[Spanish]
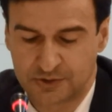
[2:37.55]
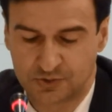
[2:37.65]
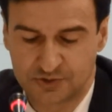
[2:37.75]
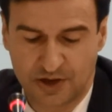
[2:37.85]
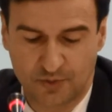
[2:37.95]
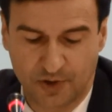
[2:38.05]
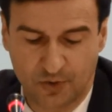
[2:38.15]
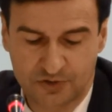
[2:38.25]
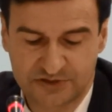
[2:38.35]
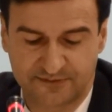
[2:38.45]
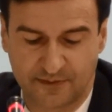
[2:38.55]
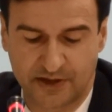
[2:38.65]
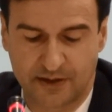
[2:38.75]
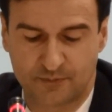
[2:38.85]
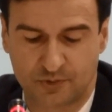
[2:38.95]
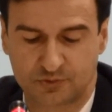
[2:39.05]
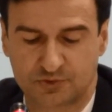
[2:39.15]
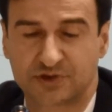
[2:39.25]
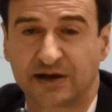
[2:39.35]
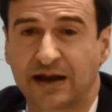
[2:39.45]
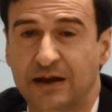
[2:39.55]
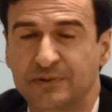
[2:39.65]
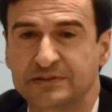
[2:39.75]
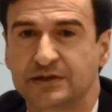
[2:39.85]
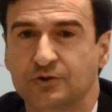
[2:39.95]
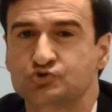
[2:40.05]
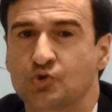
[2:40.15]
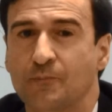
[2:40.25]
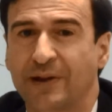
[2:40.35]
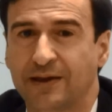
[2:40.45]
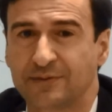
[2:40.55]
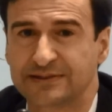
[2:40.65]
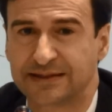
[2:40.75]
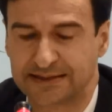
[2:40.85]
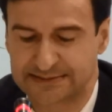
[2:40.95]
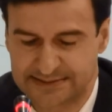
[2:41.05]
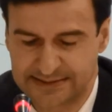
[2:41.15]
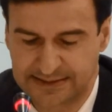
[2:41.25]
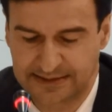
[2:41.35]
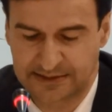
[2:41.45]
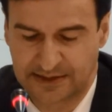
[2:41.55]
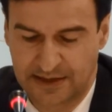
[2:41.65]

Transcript: donde a lo mejor se fabrican productos que realmente no son para vender en China.